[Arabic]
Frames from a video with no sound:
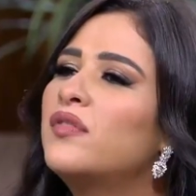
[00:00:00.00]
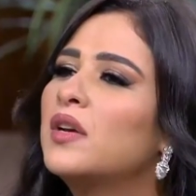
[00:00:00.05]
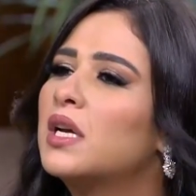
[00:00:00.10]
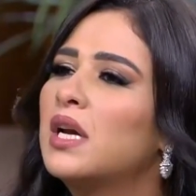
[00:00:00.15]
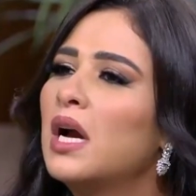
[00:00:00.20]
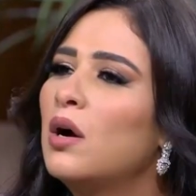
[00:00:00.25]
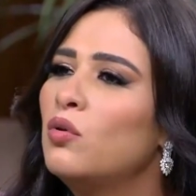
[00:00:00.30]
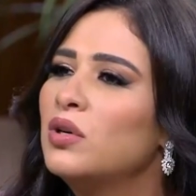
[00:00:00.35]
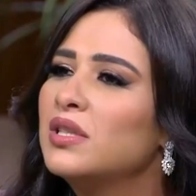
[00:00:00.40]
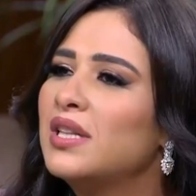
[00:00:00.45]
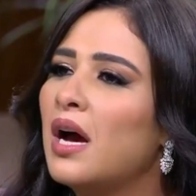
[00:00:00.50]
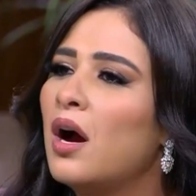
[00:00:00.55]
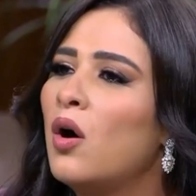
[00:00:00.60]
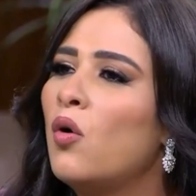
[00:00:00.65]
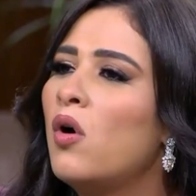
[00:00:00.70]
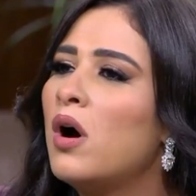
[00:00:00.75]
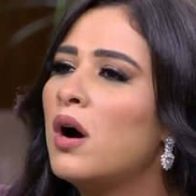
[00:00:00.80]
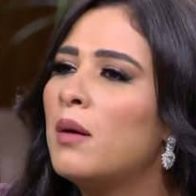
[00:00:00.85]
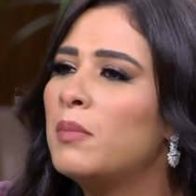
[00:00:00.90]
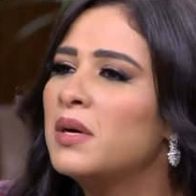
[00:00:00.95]
في الجو ده
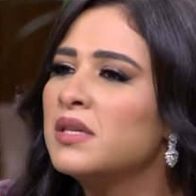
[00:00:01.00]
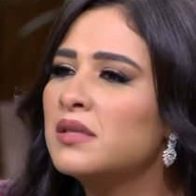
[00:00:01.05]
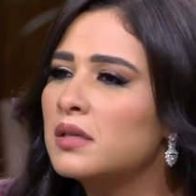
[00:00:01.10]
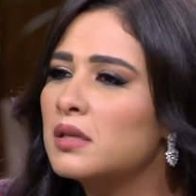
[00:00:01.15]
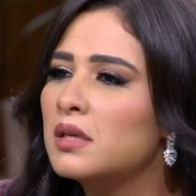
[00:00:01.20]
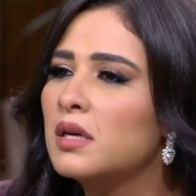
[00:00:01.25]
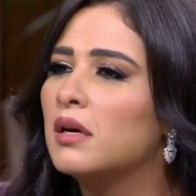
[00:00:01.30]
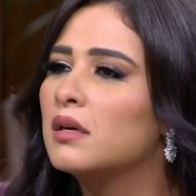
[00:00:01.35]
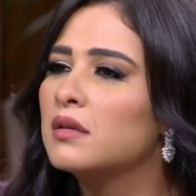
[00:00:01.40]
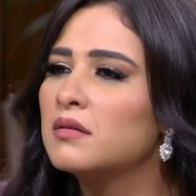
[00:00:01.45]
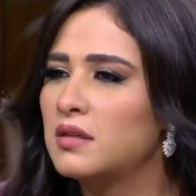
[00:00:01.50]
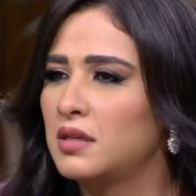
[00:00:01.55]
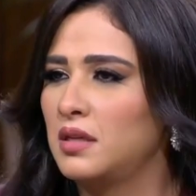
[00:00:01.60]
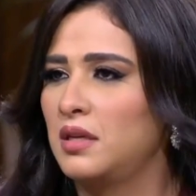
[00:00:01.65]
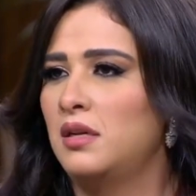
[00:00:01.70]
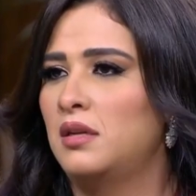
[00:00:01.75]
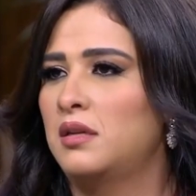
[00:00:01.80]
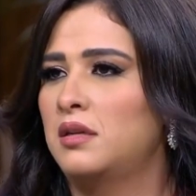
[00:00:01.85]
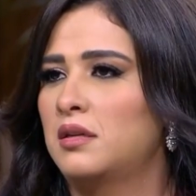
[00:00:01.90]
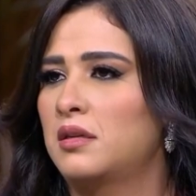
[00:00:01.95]
هو مصري
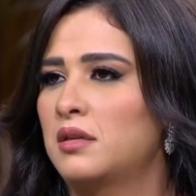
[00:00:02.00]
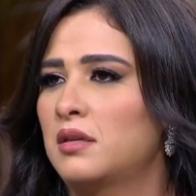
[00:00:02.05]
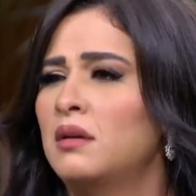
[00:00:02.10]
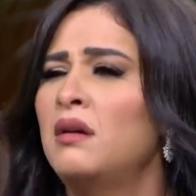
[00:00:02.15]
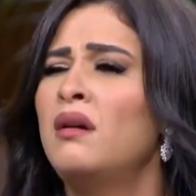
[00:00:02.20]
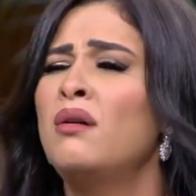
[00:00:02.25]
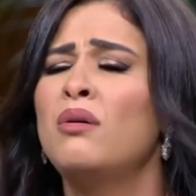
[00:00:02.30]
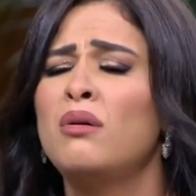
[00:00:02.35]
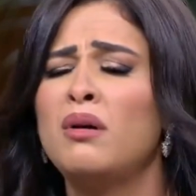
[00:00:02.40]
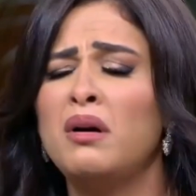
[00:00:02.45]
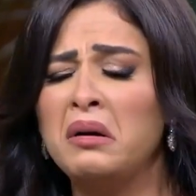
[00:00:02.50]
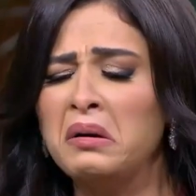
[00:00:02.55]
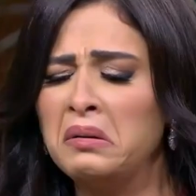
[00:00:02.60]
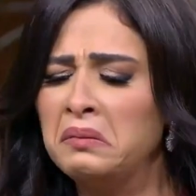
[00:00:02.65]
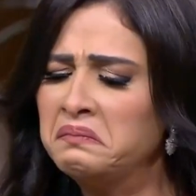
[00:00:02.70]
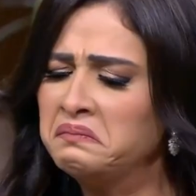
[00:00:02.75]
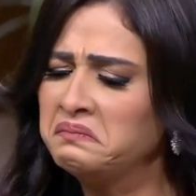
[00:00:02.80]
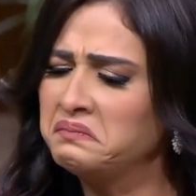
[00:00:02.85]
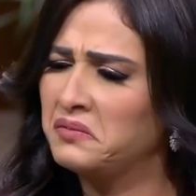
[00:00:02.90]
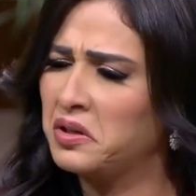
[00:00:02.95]
اصيل هو
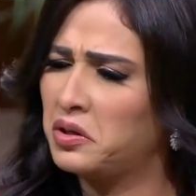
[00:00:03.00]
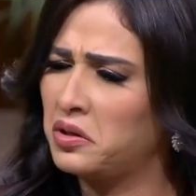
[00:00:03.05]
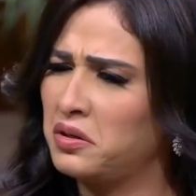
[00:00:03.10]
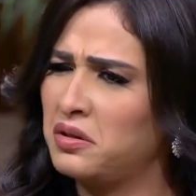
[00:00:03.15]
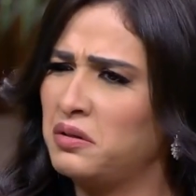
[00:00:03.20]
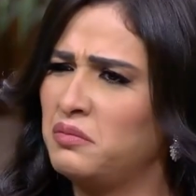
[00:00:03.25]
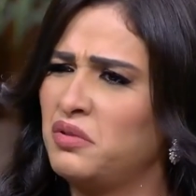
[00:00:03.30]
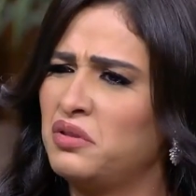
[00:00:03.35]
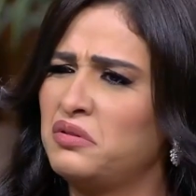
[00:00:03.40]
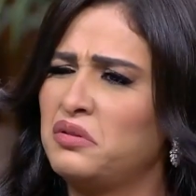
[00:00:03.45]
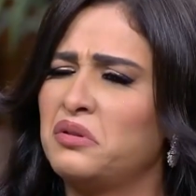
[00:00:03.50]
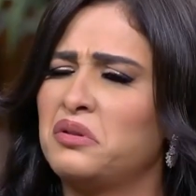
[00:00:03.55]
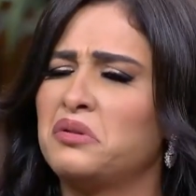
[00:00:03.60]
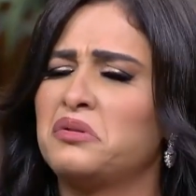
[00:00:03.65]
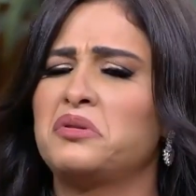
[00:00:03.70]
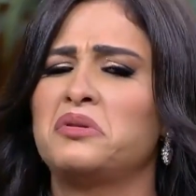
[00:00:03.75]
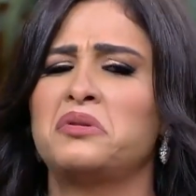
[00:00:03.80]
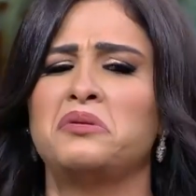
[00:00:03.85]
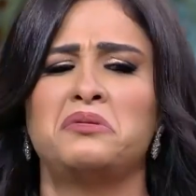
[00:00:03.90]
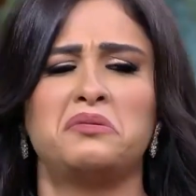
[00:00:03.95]
راجل مصري
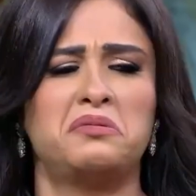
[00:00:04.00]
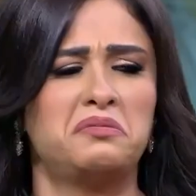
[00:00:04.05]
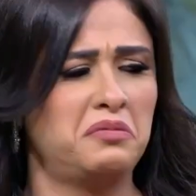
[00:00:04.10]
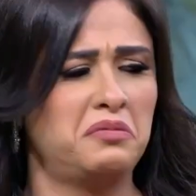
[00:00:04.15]
اصيل